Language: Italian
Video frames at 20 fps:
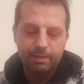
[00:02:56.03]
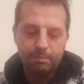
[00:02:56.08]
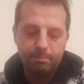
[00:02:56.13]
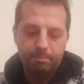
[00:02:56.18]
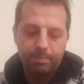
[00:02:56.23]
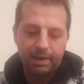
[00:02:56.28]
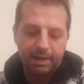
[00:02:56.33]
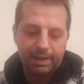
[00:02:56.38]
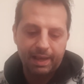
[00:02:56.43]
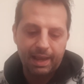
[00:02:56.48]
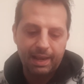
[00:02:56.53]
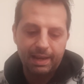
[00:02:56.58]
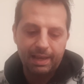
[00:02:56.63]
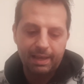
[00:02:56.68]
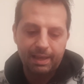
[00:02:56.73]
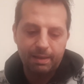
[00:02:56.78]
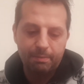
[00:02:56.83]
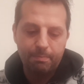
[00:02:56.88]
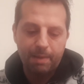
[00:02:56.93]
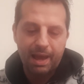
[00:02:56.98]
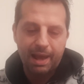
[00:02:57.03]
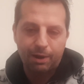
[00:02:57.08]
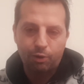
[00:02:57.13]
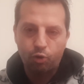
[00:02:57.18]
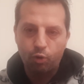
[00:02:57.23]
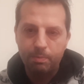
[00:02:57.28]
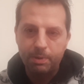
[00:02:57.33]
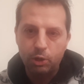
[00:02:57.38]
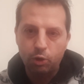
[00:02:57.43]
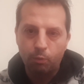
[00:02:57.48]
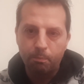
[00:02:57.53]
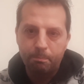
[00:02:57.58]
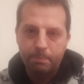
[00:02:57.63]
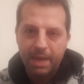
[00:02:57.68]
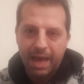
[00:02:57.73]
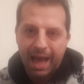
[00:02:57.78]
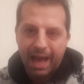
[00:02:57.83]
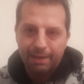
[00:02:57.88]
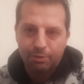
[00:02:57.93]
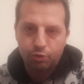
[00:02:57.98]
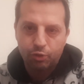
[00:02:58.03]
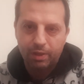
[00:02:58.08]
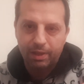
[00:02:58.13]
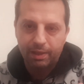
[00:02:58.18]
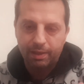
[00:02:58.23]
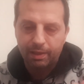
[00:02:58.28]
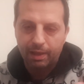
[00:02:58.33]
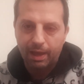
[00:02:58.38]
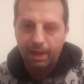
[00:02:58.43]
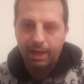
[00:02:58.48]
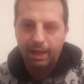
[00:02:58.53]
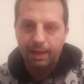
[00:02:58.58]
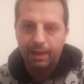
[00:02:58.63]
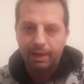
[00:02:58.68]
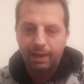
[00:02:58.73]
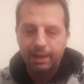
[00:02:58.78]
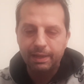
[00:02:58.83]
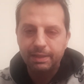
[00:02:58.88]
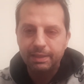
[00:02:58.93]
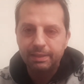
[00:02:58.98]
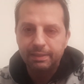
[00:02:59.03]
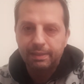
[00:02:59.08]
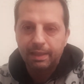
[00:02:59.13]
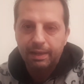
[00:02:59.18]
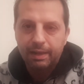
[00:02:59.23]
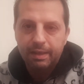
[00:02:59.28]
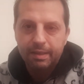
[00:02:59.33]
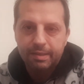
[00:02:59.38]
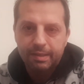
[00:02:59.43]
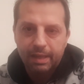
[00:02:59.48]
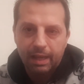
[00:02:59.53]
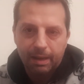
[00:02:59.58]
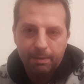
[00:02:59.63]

perché Bergomi non piace agli interisti,